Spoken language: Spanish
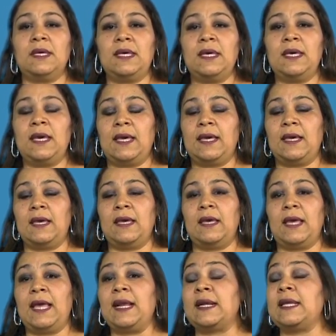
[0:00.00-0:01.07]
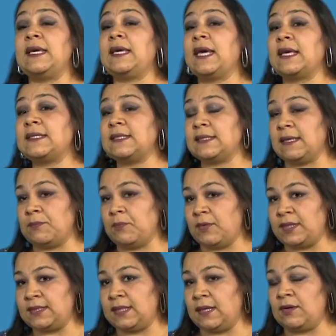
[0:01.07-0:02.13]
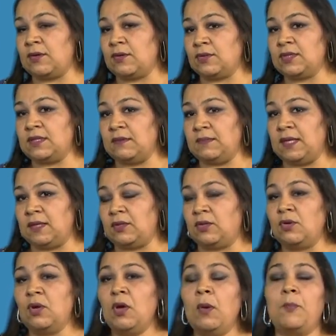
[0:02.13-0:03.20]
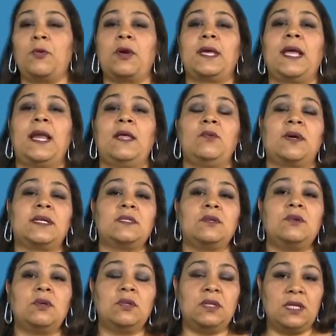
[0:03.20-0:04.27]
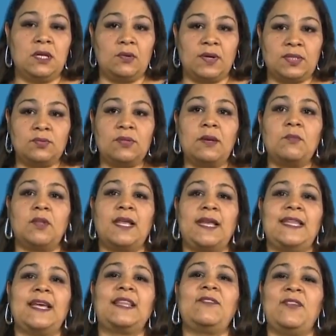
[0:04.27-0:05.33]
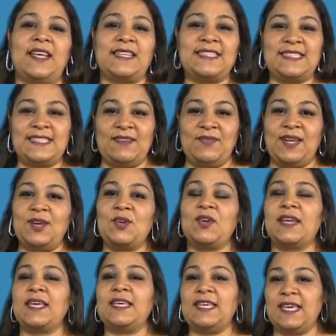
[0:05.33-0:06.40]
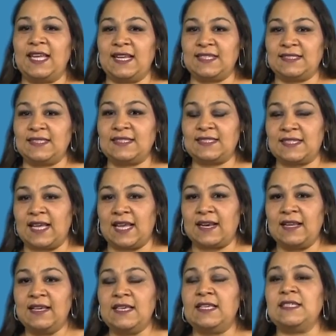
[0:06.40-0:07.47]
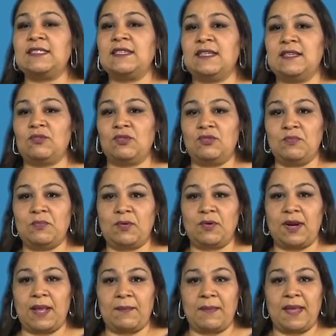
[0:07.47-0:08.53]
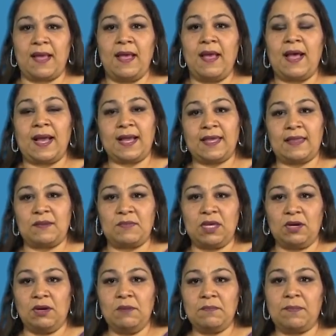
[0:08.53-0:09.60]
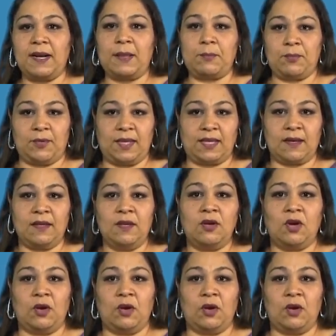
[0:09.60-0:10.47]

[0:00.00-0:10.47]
Y eh, enriquece pues el conocimiento porque la educación continua es una modalidad flexible, no requieres estar inscrito en un programa académico para poder